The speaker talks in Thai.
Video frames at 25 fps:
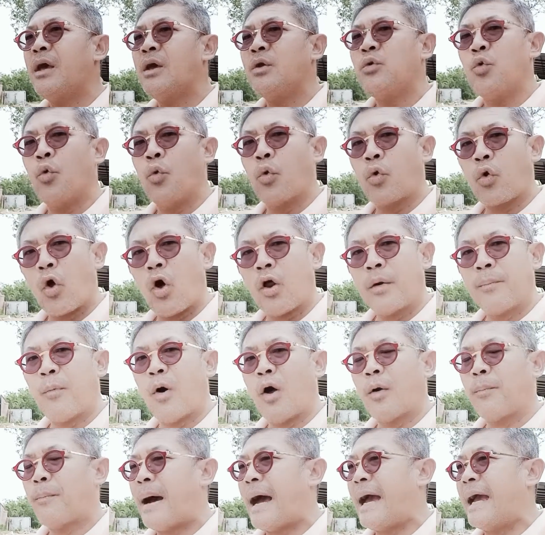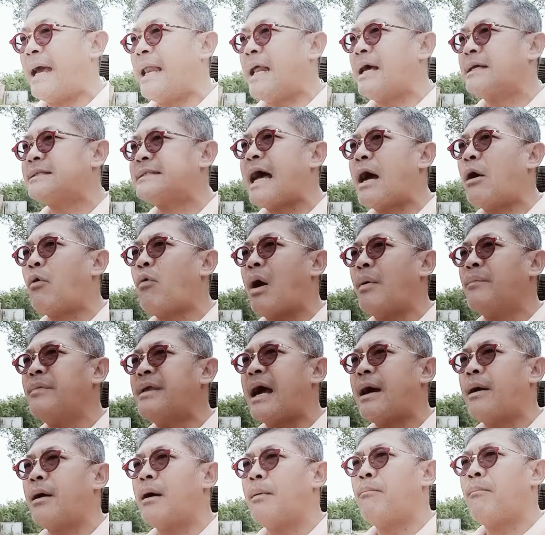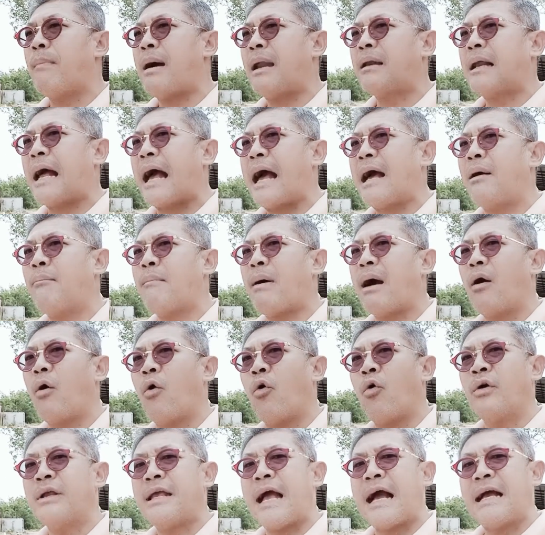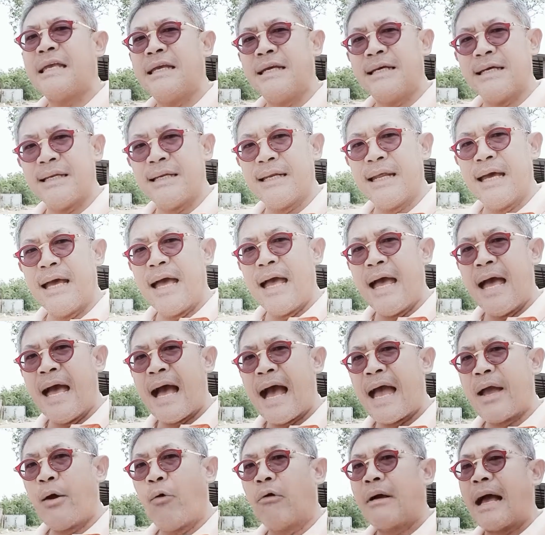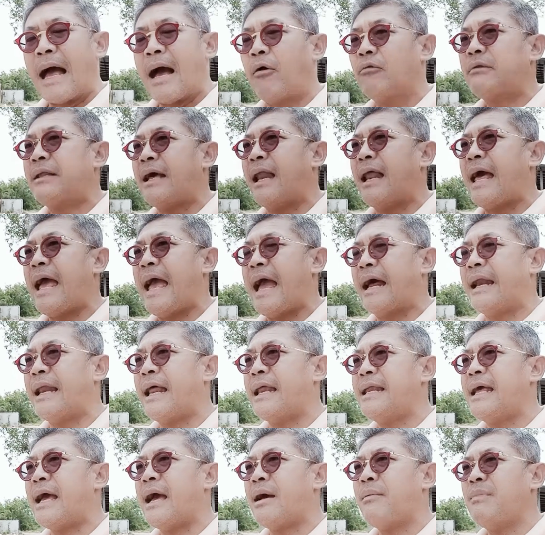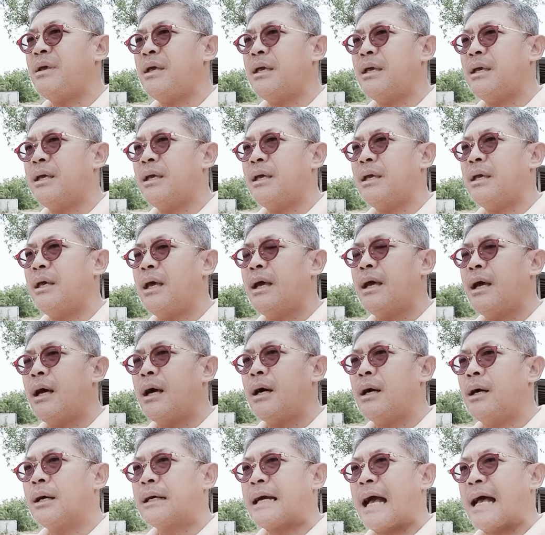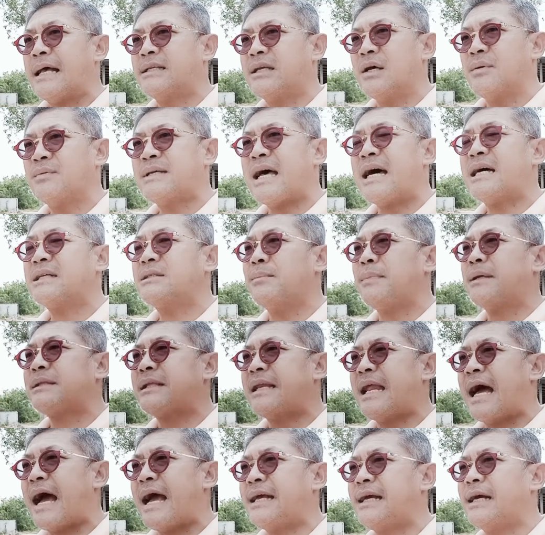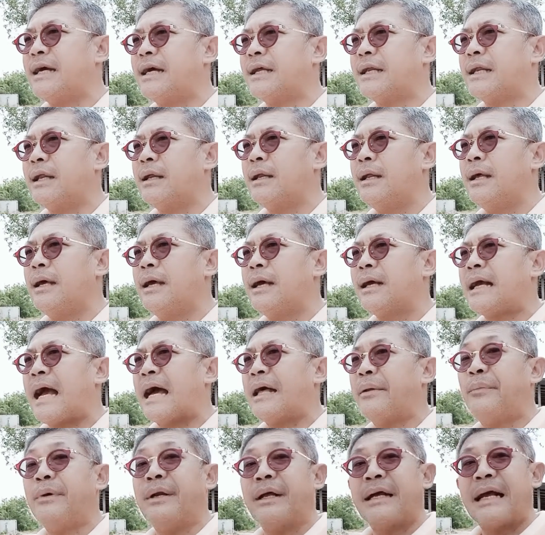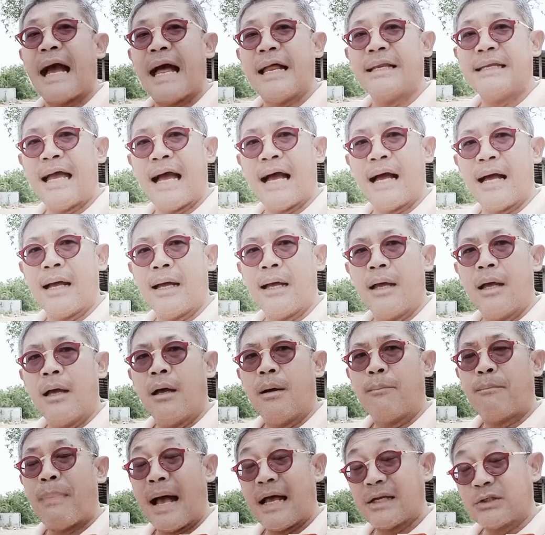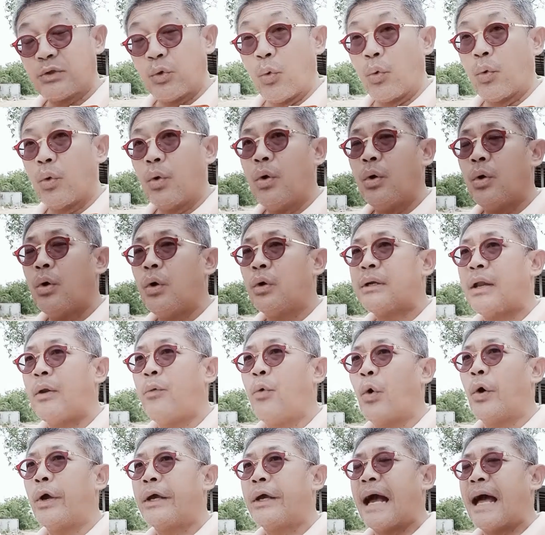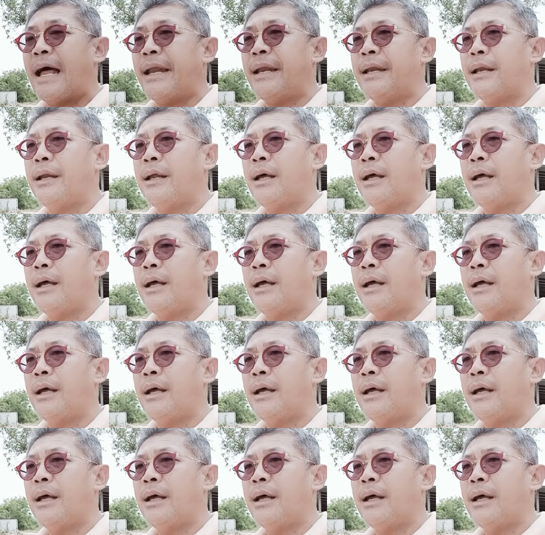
อยู่รอดปลอดภัย และสร้างความมั่นคงมั่งคงยั่งยืน ให้โอกาสของแต่ละแห่งนั้นเนี่ยมีการเสริมสร้างสมรรถนะให้เกิดการดำเนินการอย่างผาสุกโดยการ